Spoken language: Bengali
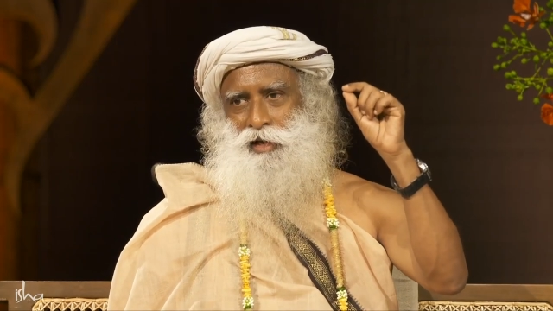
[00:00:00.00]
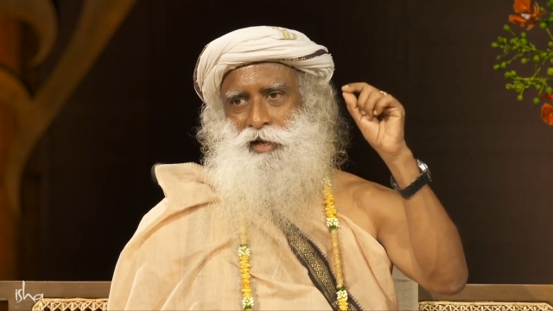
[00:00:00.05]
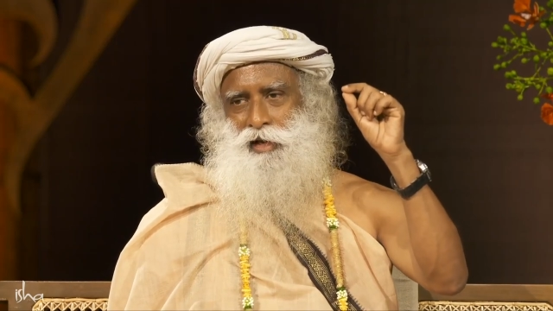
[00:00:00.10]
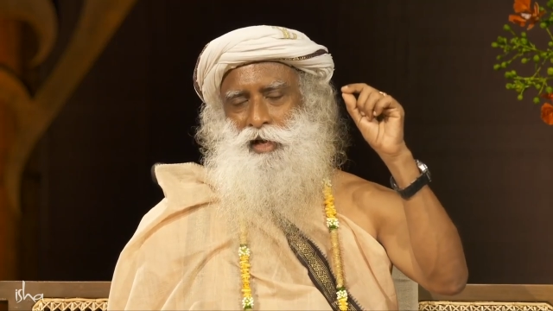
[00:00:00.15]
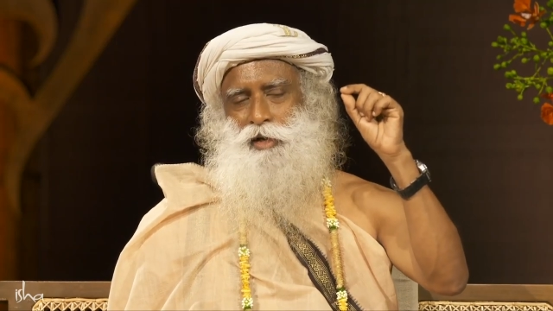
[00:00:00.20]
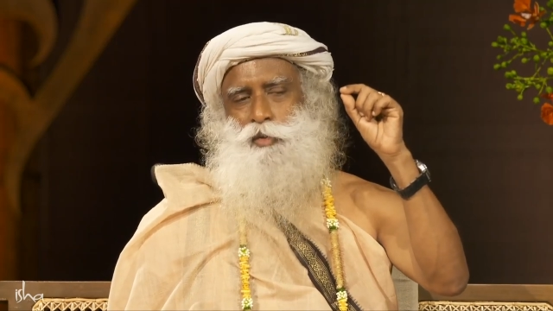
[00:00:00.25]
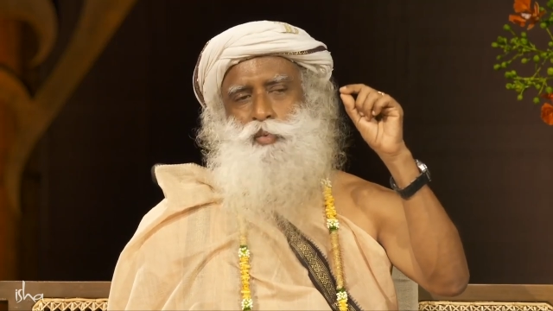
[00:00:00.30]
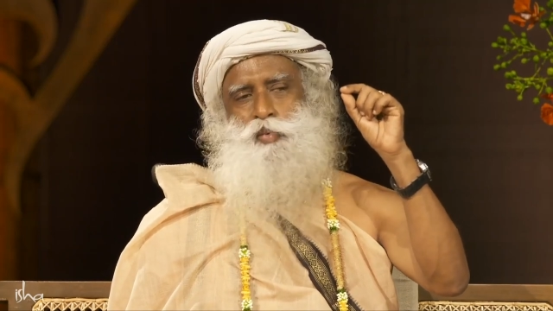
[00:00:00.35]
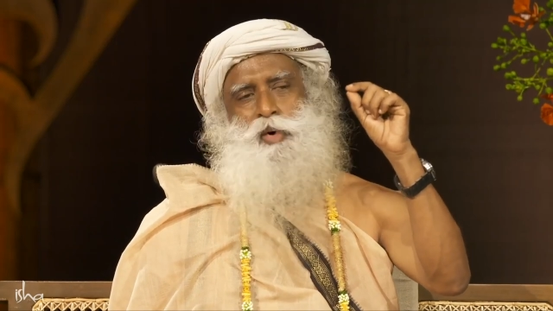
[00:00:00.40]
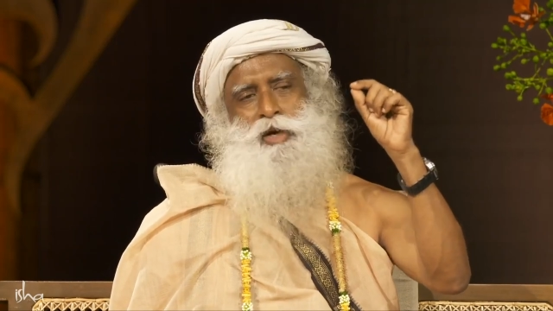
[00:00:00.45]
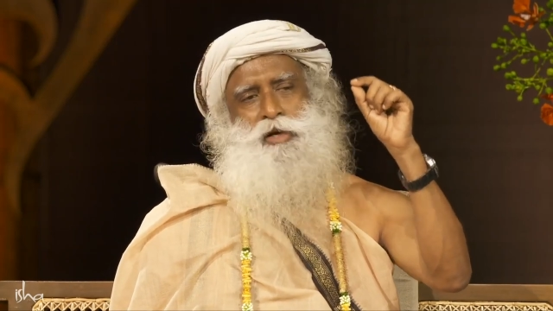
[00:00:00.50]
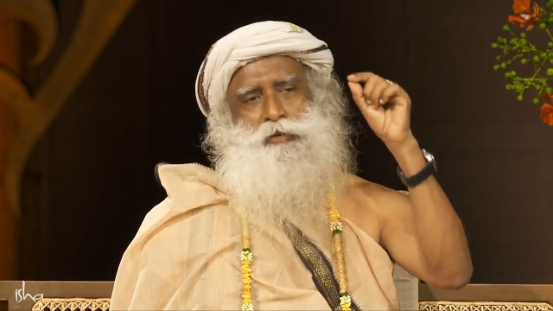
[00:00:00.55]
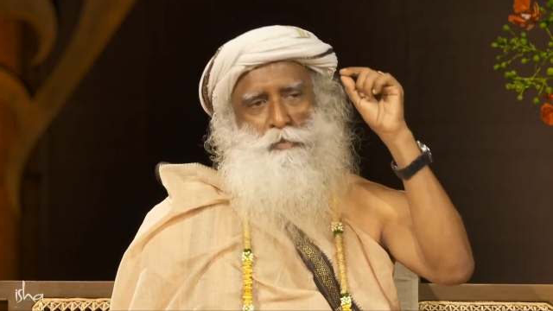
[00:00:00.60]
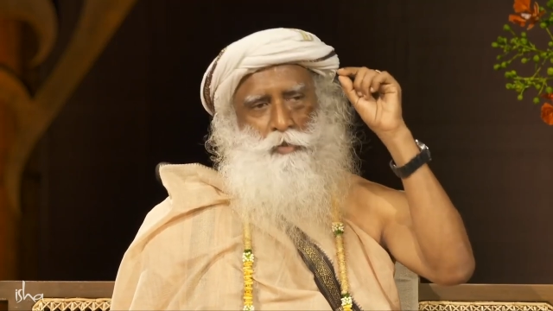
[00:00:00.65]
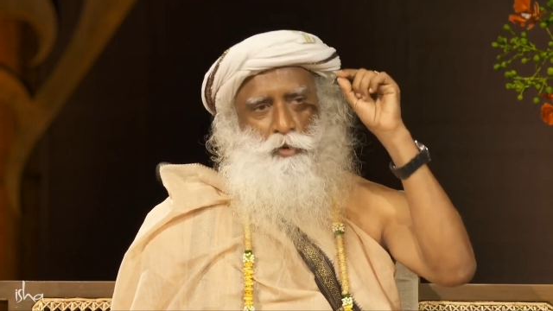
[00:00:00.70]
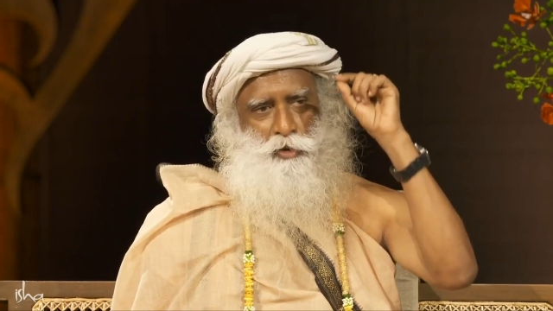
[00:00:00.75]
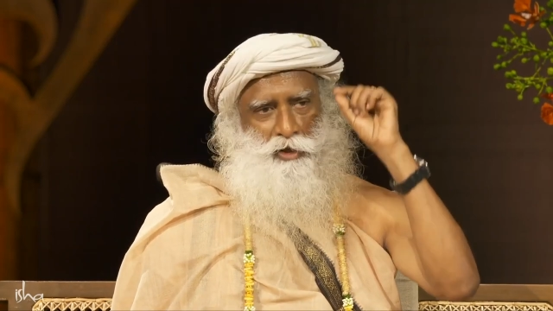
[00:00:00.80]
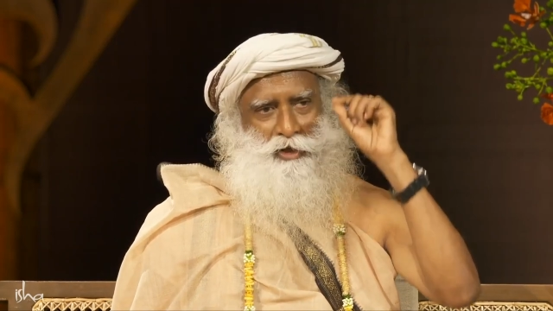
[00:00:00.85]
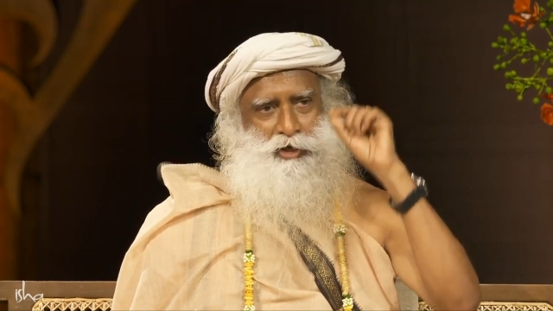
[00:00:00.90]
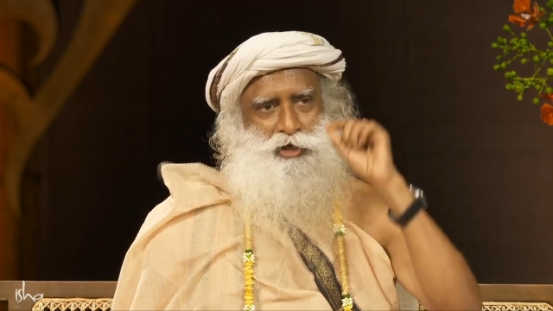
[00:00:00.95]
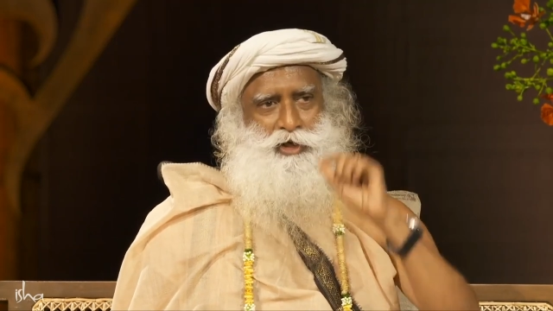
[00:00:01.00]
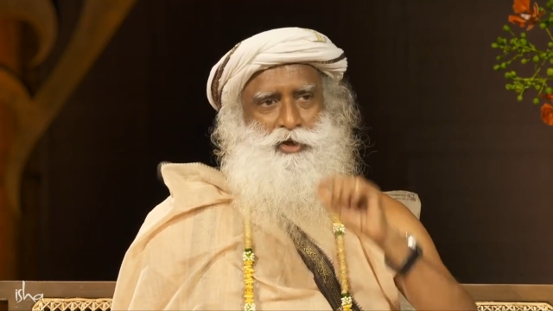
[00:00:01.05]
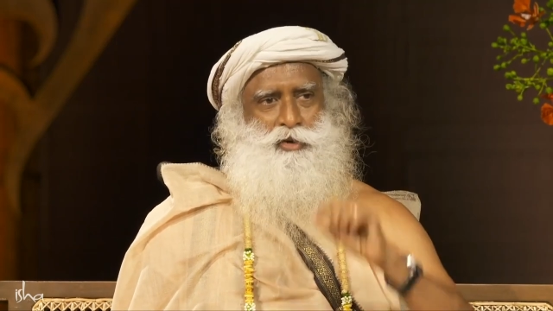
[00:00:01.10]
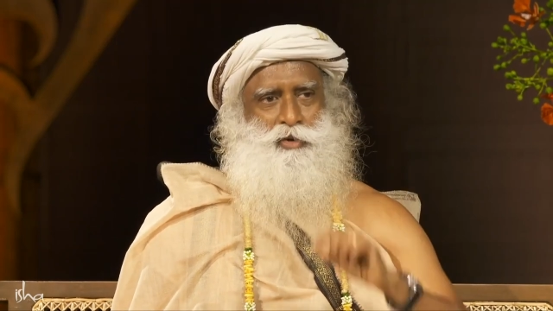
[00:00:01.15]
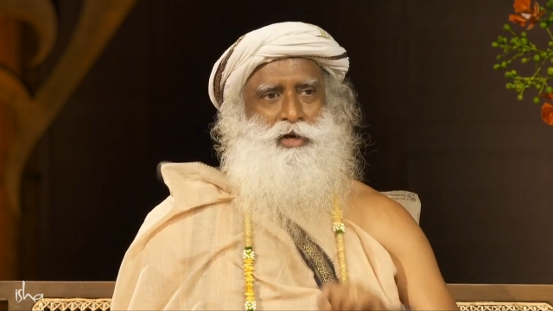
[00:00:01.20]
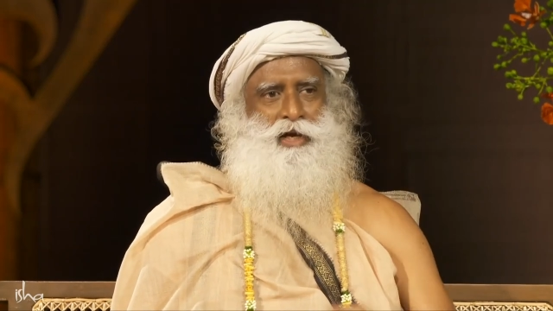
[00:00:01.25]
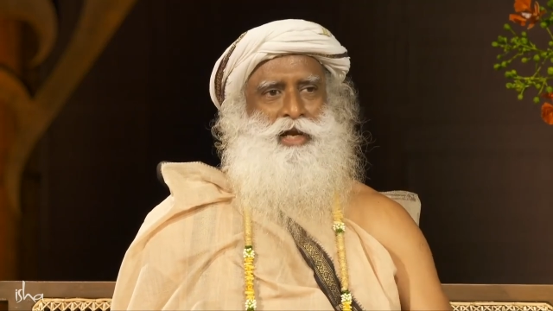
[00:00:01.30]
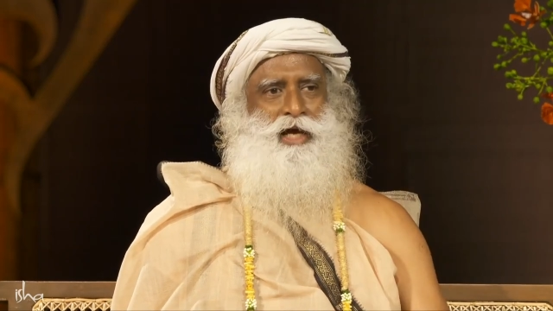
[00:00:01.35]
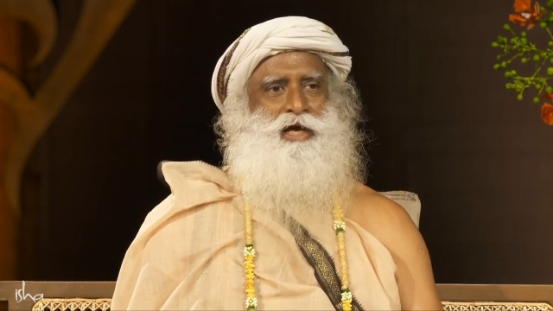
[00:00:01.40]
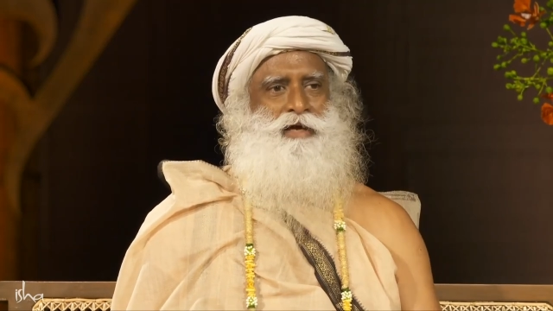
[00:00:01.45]
আপনার জীবনের একটি
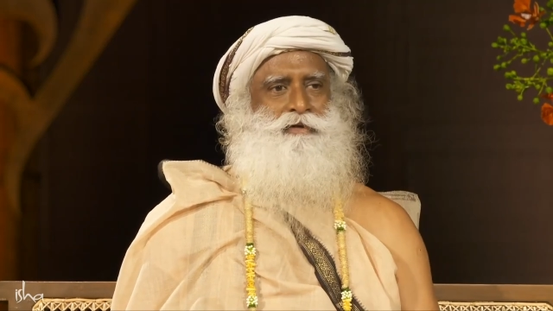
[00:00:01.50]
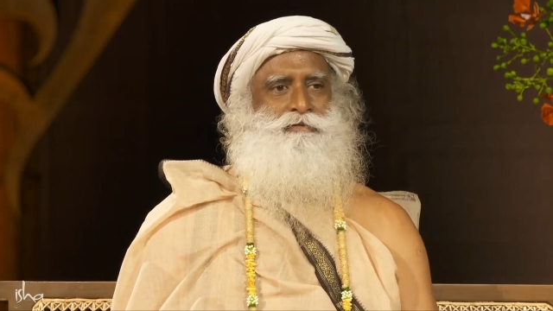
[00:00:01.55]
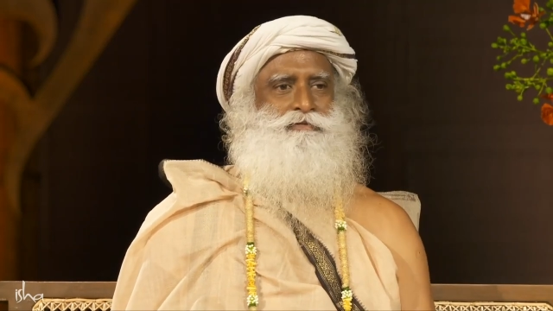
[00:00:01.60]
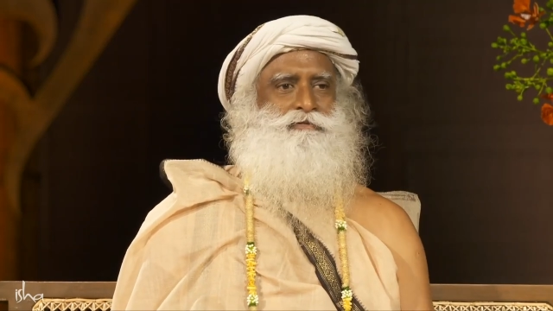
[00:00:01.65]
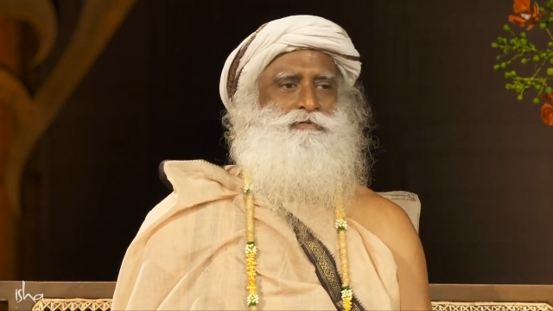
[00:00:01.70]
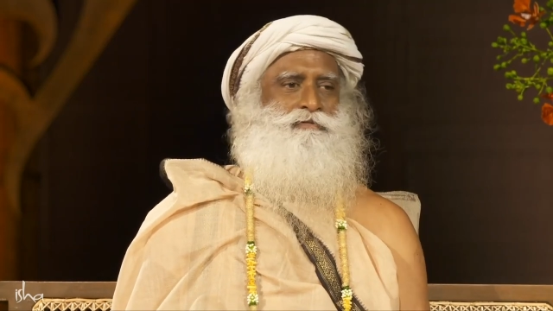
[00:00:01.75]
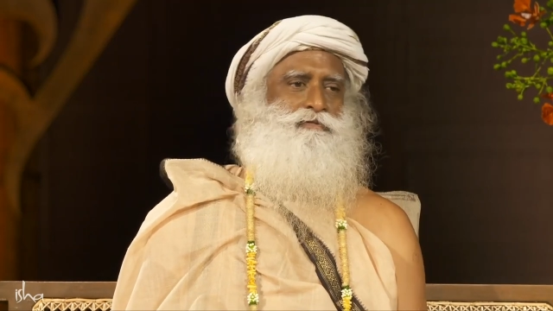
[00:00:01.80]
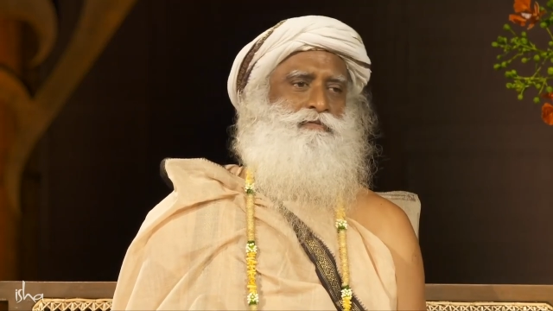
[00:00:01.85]
নির্দিষ্ট